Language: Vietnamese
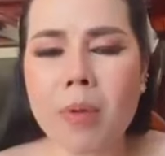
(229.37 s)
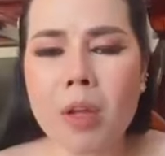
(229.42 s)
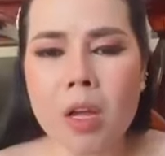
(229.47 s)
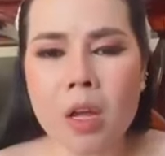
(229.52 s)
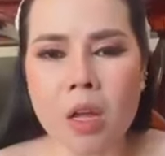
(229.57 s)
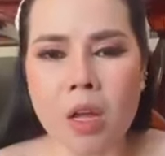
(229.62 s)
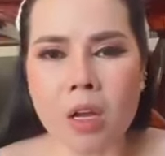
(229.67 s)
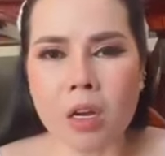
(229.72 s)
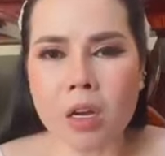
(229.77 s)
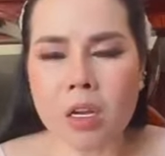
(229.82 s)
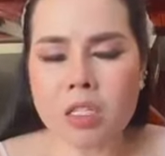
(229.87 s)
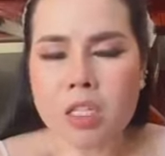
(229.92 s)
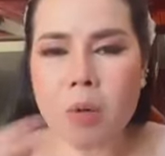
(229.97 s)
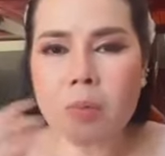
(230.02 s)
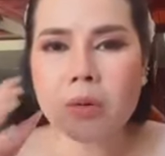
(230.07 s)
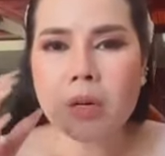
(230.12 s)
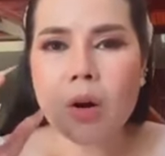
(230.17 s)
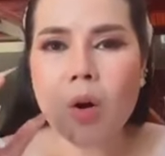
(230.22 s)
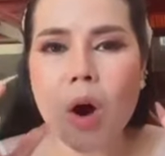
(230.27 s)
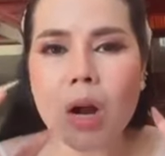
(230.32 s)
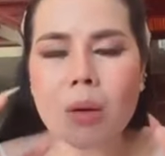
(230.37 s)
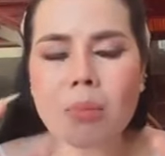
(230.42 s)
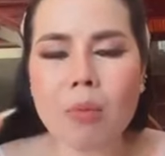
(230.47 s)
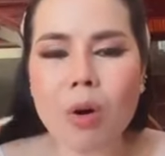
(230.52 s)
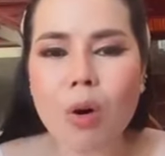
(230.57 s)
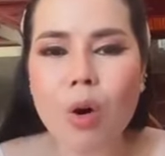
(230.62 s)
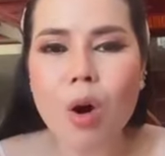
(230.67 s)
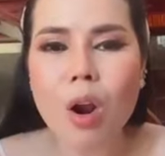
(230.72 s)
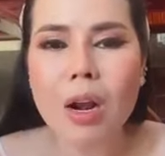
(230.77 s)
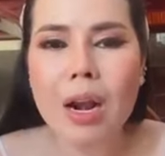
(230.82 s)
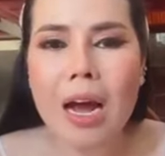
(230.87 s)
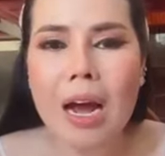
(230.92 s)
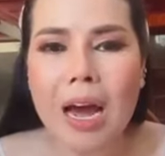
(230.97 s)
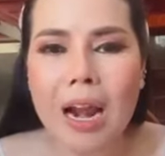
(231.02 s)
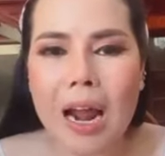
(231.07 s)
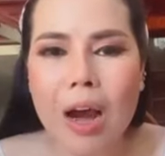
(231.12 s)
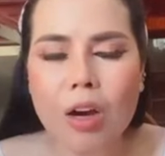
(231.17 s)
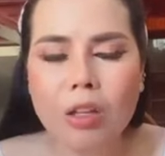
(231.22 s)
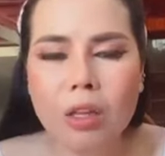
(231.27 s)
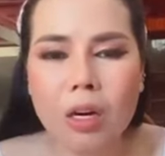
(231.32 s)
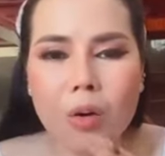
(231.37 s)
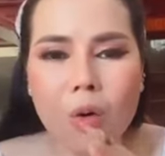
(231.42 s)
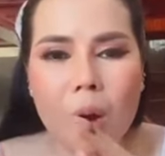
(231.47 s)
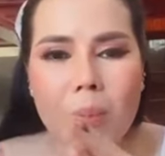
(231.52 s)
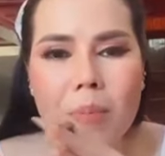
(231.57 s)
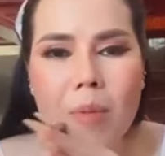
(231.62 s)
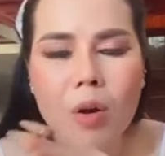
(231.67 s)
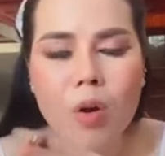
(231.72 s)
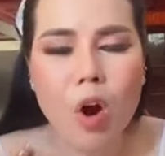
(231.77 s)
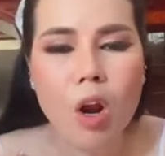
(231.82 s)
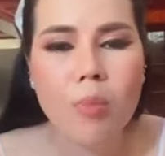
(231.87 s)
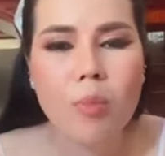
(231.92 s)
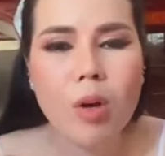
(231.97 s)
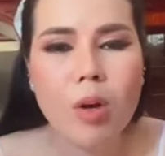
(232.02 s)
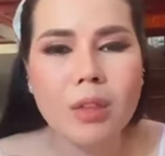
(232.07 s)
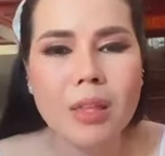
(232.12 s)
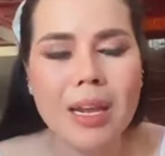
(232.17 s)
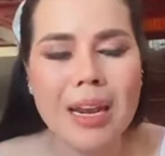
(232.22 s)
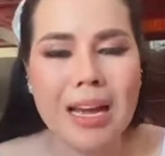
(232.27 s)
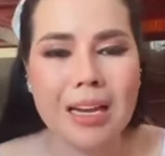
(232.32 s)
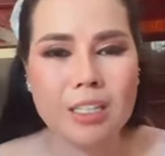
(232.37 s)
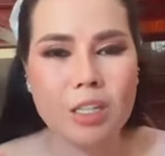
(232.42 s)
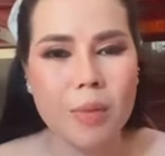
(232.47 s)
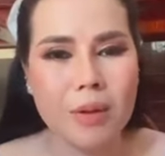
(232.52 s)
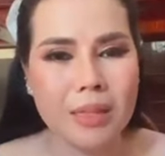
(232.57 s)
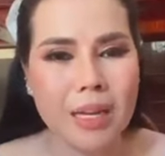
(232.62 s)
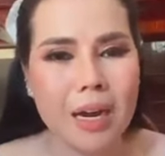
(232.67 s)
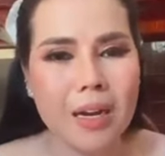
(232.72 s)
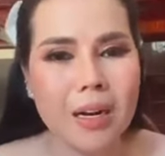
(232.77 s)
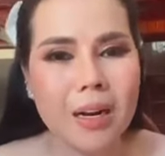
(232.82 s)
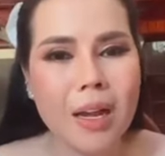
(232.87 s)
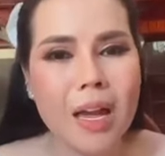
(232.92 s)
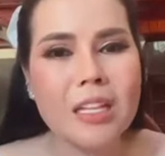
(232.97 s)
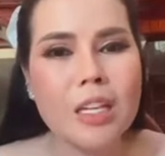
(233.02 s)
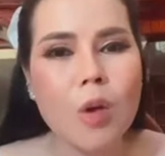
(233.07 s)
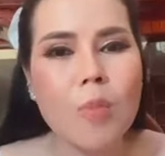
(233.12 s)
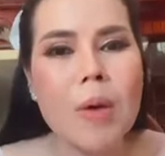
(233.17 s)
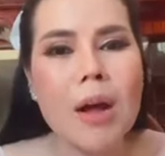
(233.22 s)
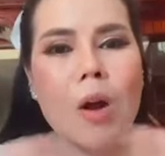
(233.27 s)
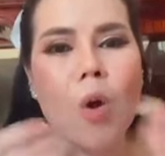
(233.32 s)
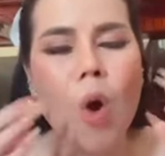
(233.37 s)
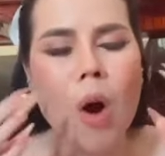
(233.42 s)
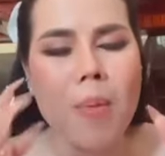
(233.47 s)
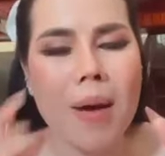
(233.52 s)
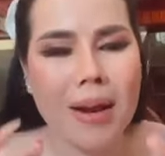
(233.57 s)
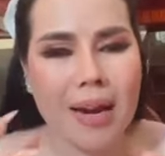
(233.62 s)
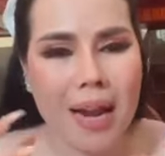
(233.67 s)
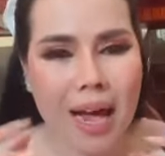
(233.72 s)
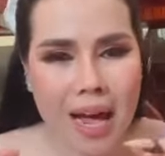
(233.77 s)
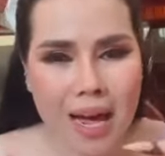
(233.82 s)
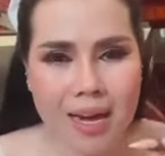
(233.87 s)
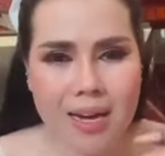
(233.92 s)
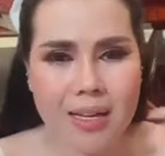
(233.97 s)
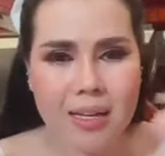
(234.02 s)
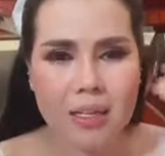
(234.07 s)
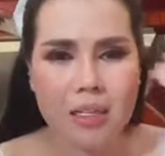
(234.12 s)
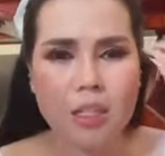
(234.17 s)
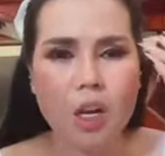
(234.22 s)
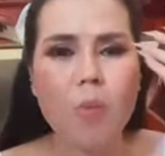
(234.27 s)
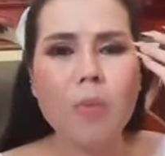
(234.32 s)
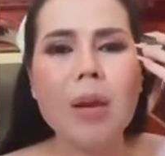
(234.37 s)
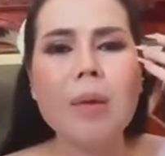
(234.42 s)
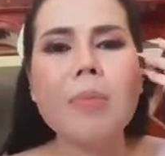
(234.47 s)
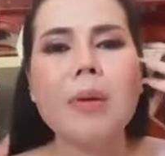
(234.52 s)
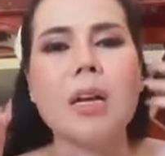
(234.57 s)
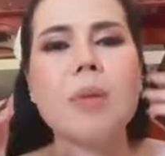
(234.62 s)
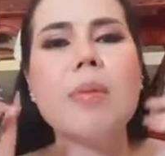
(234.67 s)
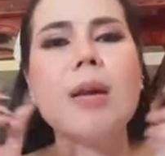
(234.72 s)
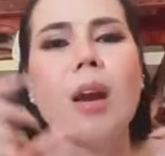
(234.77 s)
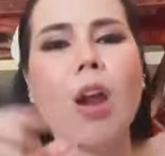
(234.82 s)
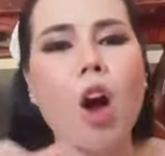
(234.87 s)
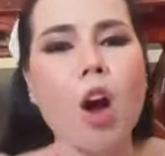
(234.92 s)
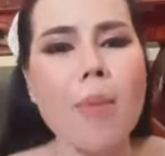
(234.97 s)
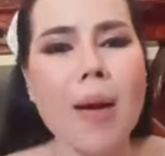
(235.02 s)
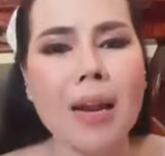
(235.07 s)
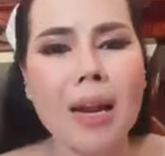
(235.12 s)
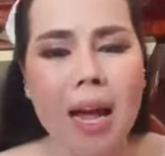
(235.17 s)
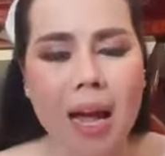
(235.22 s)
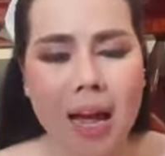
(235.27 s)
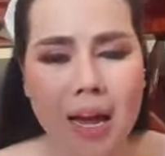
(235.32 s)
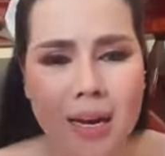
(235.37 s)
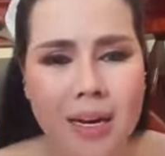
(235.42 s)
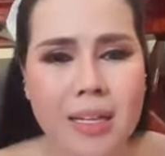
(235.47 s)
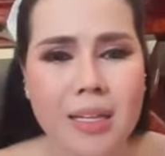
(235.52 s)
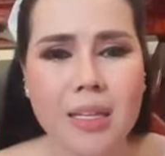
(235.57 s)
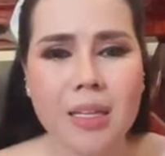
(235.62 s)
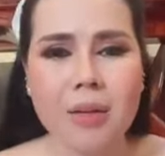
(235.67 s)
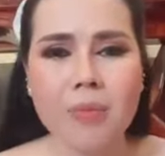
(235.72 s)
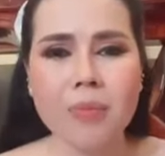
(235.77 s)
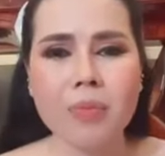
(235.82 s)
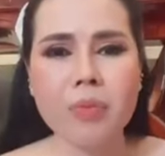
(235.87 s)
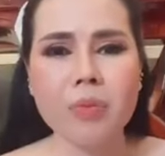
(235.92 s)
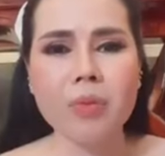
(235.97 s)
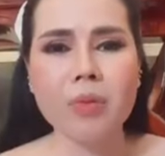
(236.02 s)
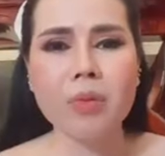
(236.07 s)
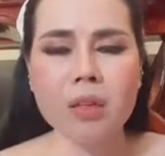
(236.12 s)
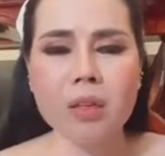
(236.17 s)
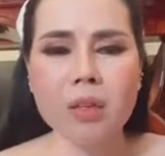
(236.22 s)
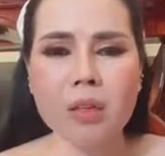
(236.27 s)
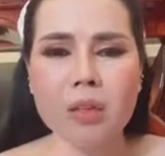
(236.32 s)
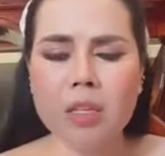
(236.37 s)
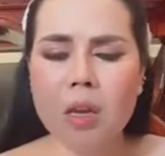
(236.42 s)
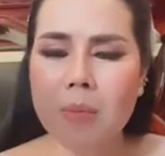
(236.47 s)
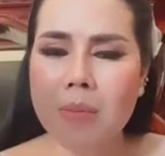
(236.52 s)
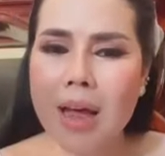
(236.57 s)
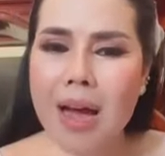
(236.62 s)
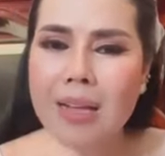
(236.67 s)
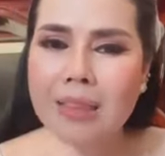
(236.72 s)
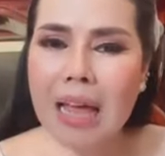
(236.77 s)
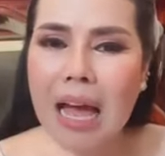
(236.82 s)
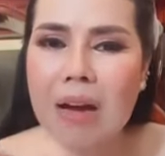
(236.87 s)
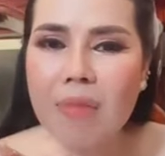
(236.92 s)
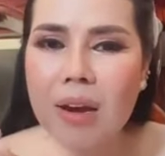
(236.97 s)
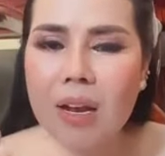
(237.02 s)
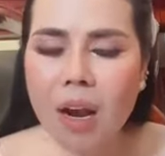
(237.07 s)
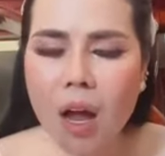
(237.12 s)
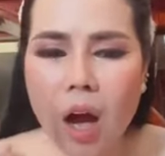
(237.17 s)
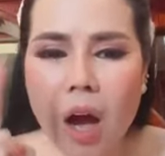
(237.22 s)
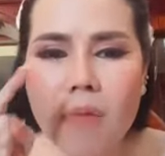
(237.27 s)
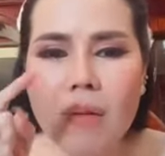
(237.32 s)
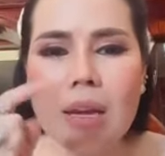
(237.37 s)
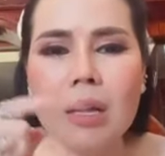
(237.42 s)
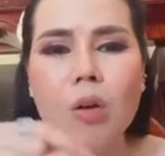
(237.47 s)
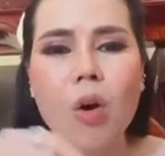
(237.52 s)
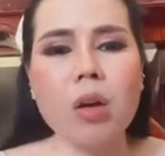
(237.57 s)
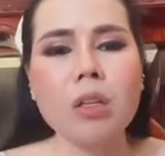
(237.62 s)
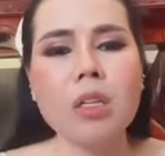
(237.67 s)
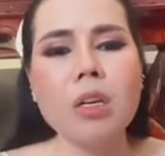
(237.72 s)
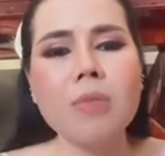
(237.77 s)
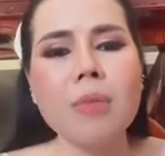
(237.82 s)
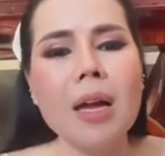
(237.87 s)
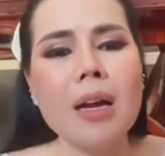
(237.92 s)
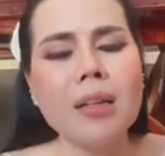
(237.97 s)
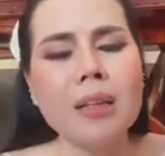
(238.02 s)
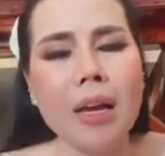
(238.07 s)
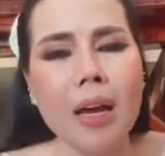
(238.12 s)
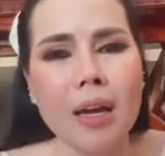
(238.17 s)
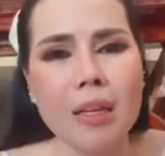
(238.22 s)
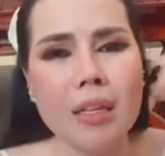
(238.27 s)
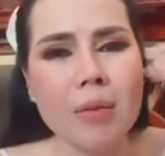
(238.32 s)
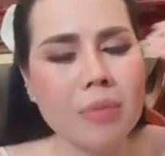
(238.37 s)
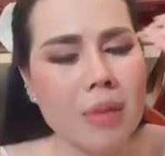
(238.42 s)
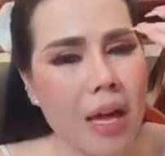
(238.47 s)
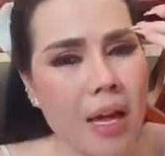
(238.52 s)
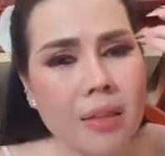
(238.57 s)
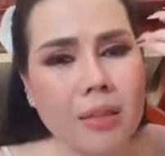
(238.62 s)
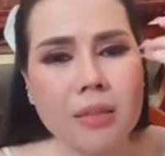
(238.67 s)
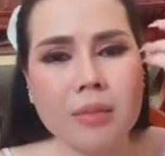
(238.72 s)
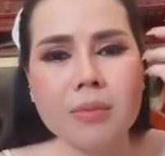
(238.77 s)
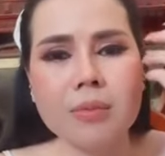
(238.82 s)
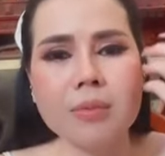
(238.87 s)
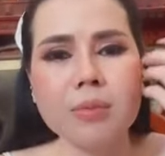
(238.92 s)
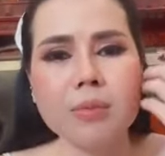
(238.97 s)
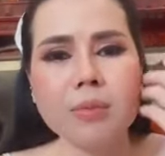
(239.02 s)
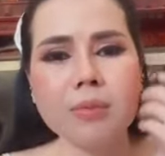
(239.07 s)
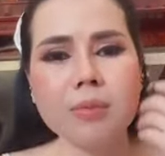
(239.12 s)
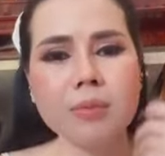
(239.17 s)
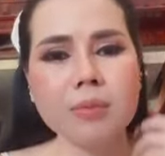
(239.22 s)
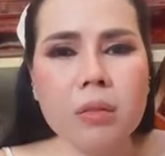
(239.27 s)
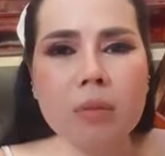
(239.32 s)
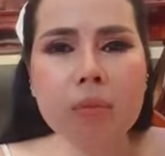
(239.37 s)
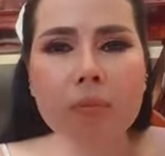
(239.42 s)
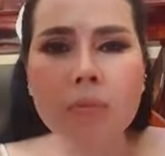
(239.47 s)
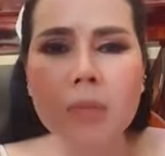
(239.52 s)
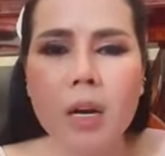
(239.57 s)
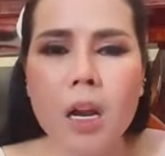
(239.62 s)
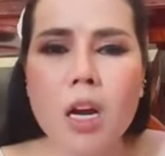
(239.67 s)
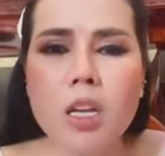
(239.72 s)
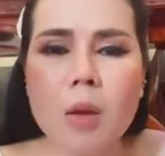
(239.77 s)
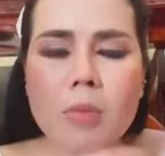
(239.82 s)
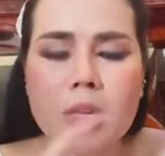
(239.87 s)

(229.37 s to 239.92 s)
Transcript: rộp nhóm khót một cô năng ở đâu tờ rộp một cô môi tiết đẹp nhóm ọt tơ nâng nhóm đang khó bạch hơi nhóm năng mà nữ mình lo bạch hơi nhóm đăng ta bay lo bay khỏi nhóm đăng ta nhóm đăng mình